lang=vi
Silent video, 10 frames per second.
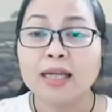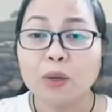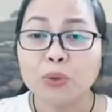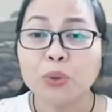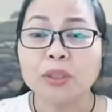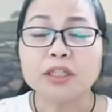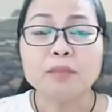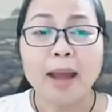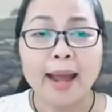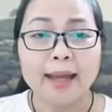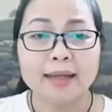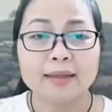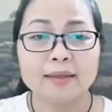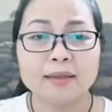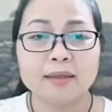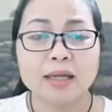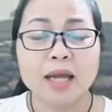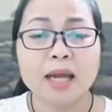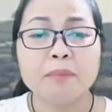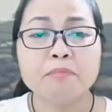Câu chuyện thứ ba:
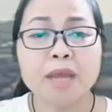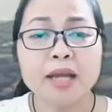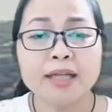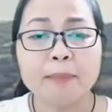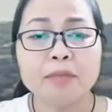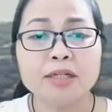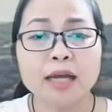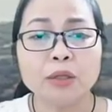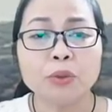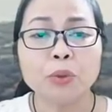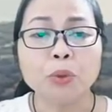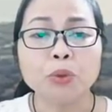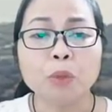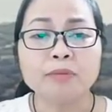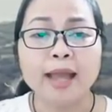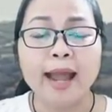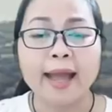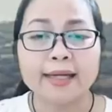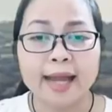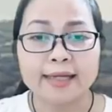mê đắm sắc của tôn giả
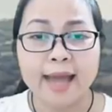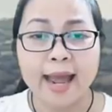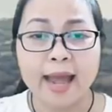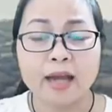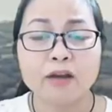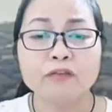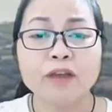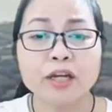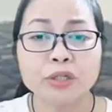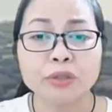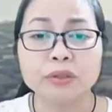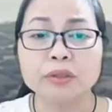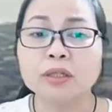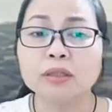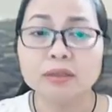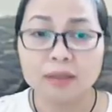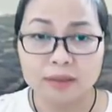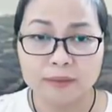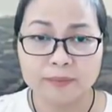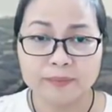A Nan Đà và sự thức tỉnh.